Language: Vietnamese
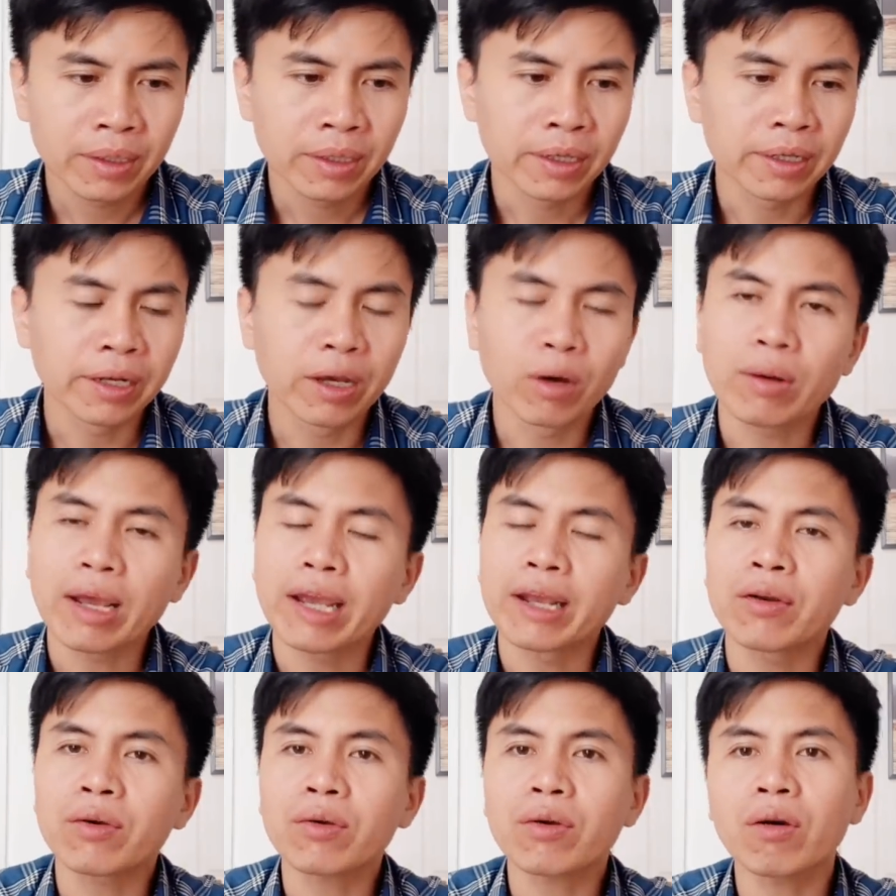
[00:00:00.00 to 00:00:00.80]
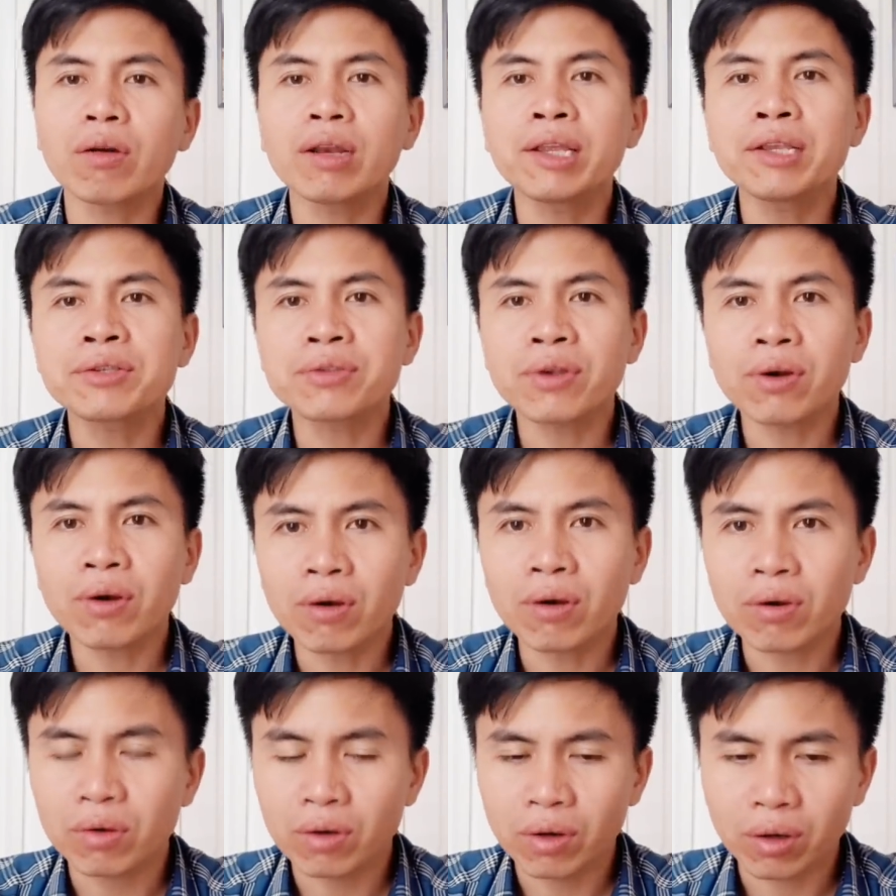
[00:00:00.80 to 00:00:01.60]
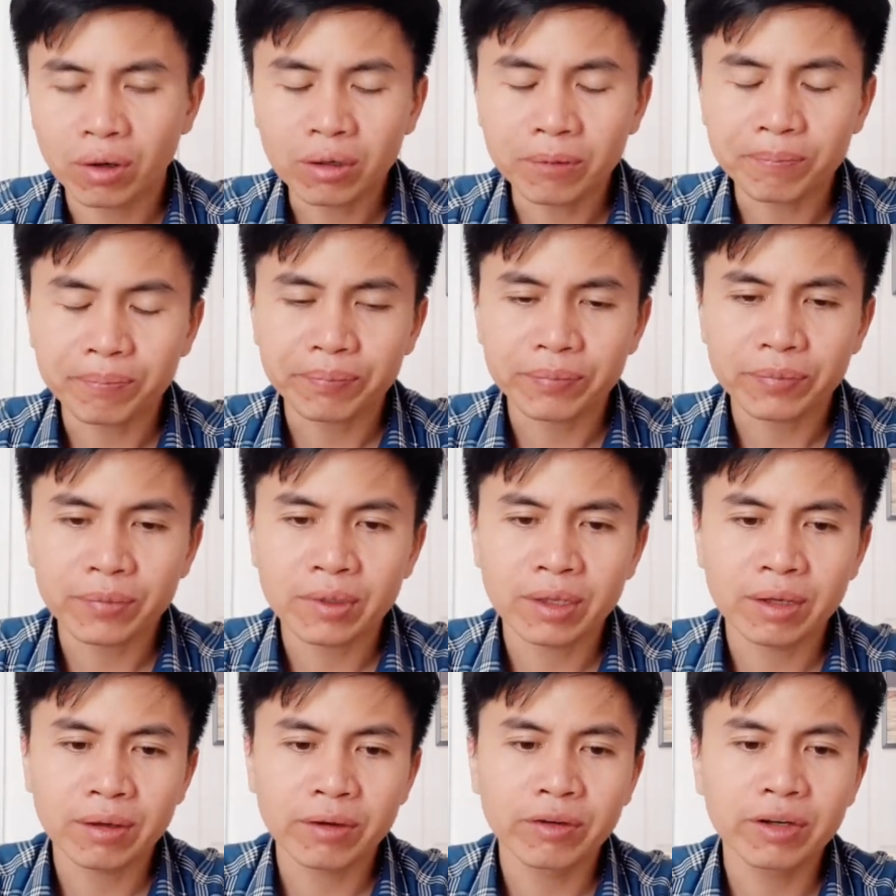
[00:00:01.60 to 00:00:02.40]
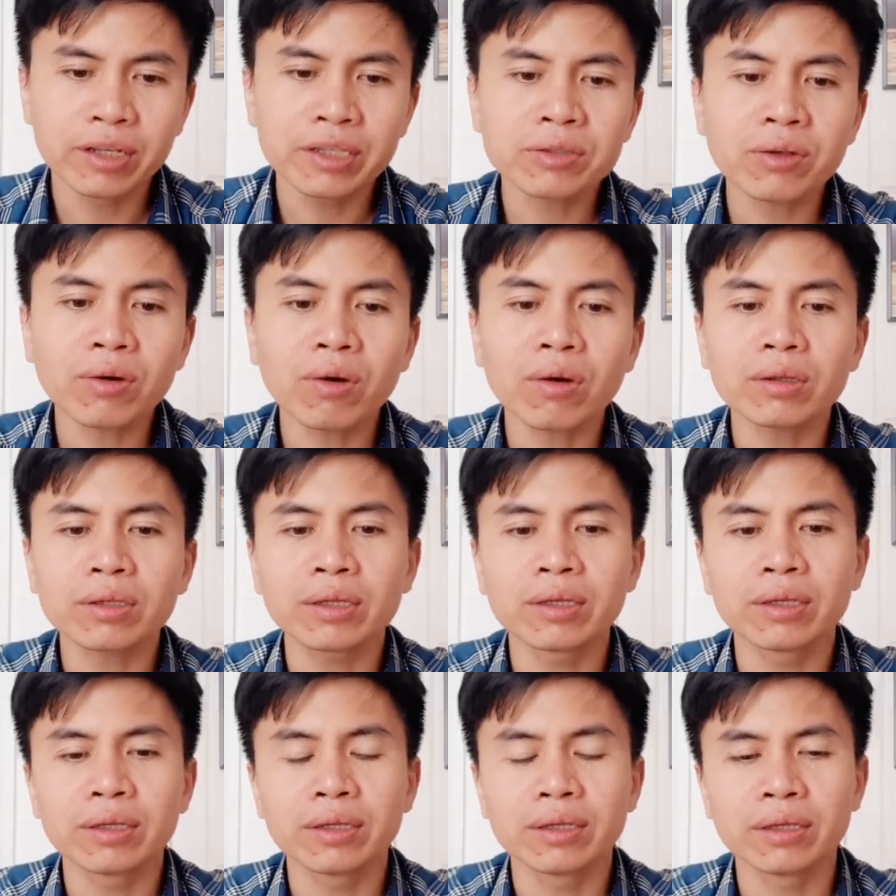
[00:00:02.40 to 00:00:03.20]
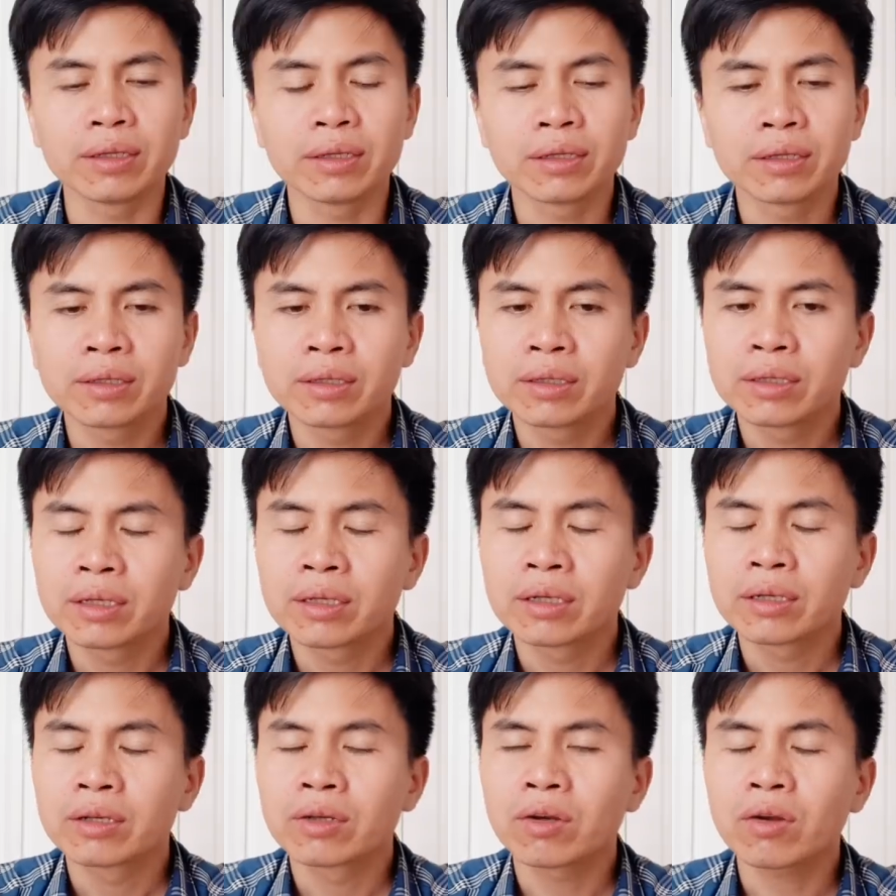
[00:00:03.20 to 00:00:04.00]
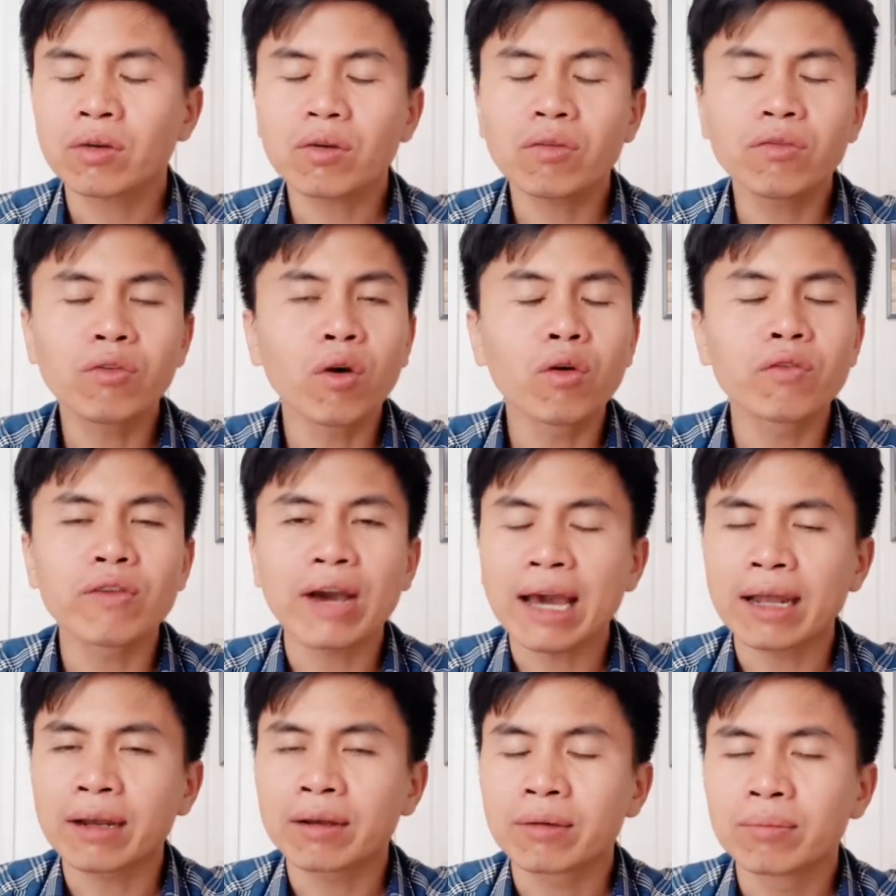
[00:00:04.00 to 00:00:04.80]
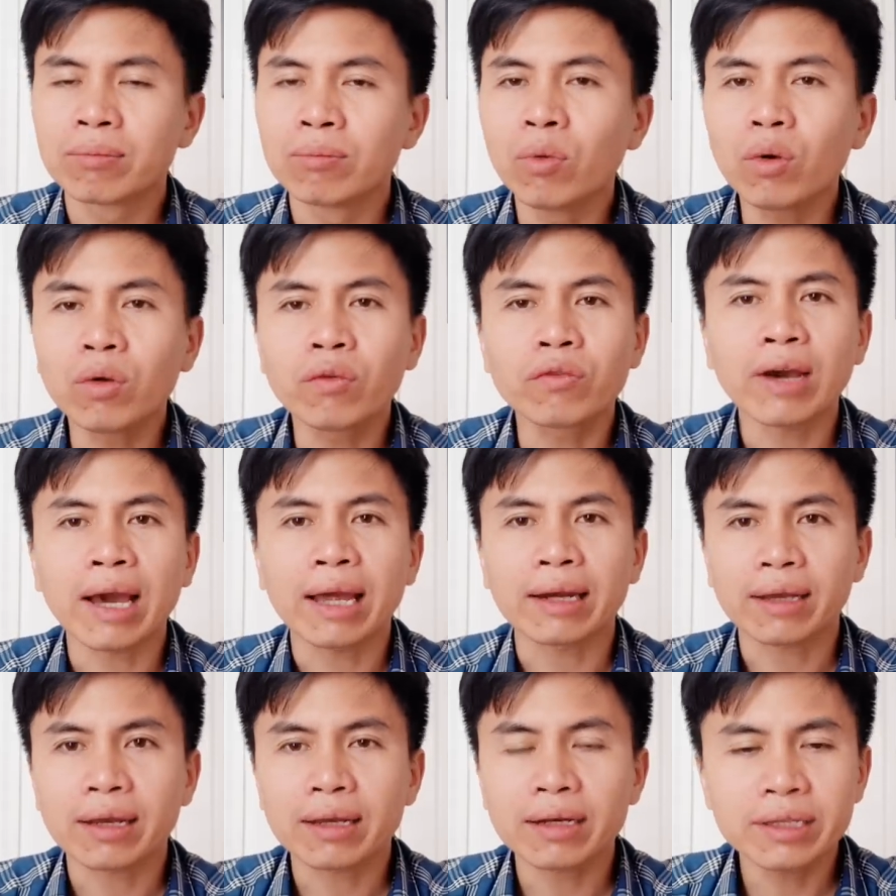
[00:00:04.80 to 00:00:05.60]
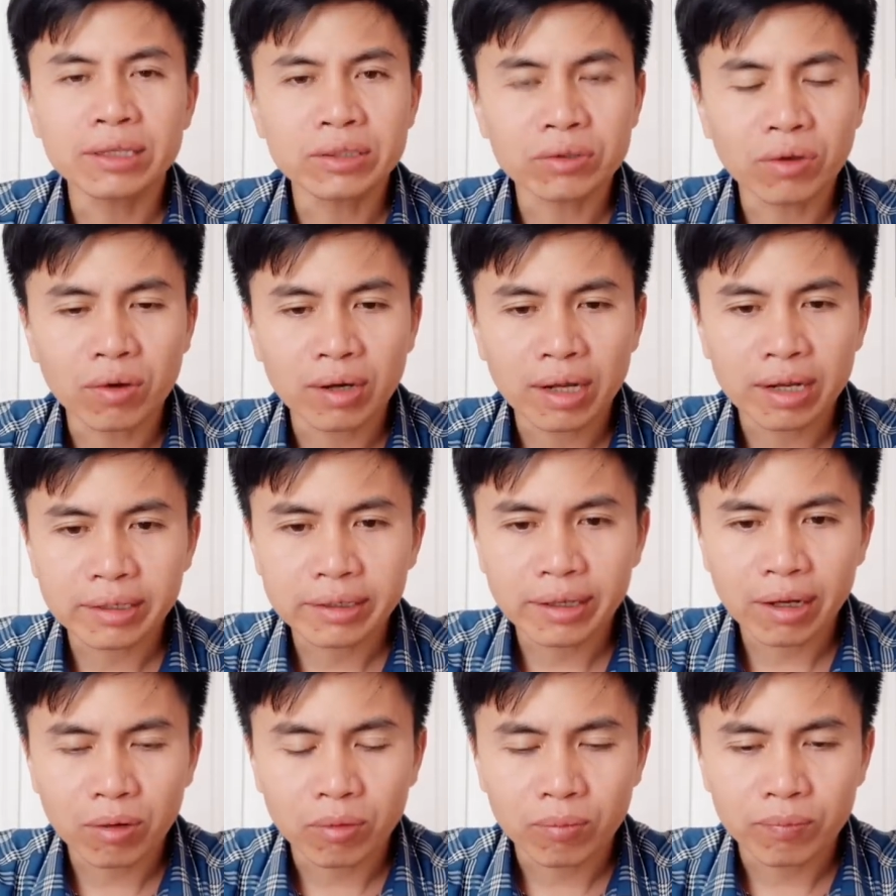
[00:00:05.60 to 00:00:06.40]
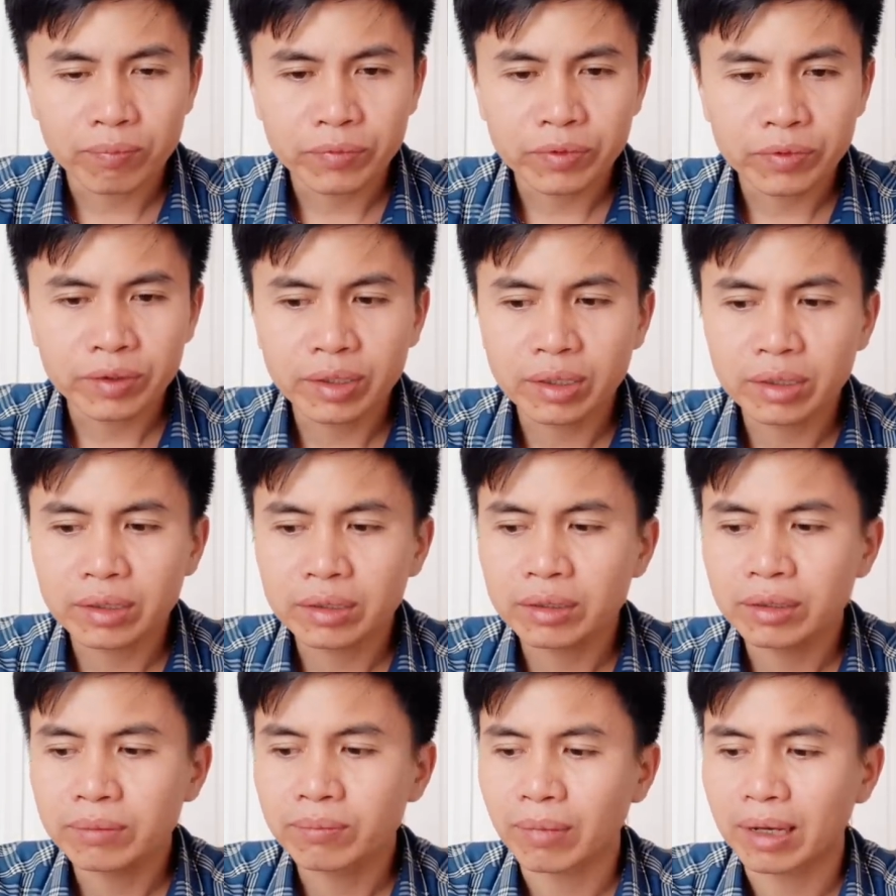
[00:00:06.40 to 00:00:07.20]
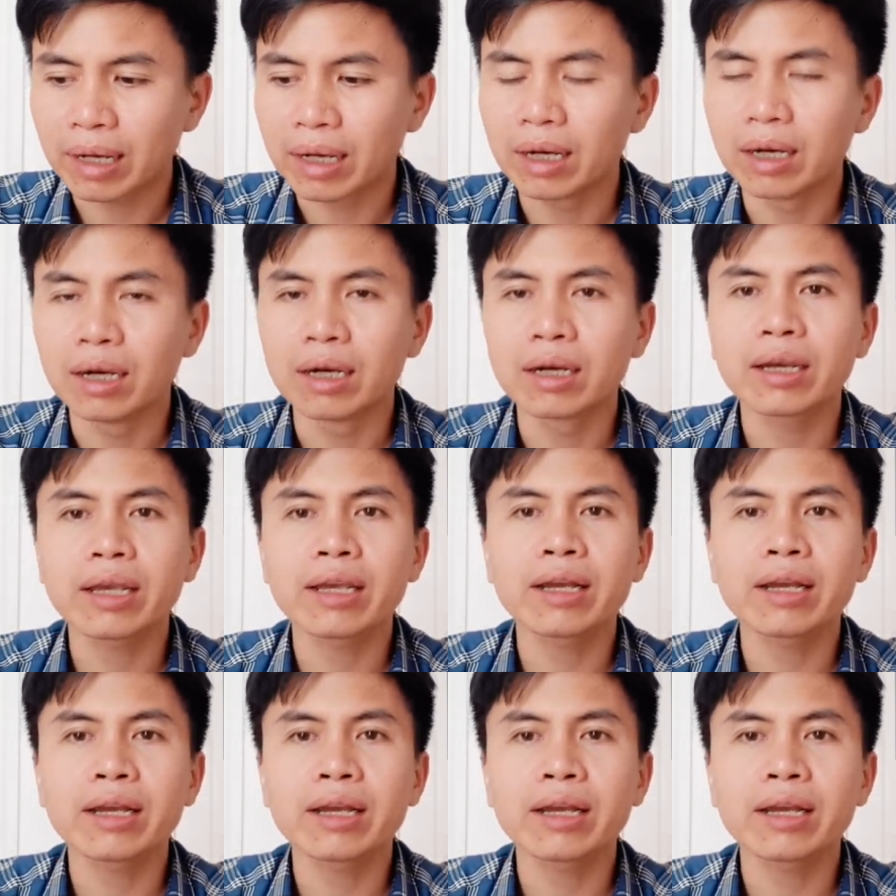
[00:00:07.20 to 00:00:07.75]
thì điều này nó có lý do của nó à, lý do thì nó có vô vàn muôn vàn các lý do khác nhau nhưng mà ở cái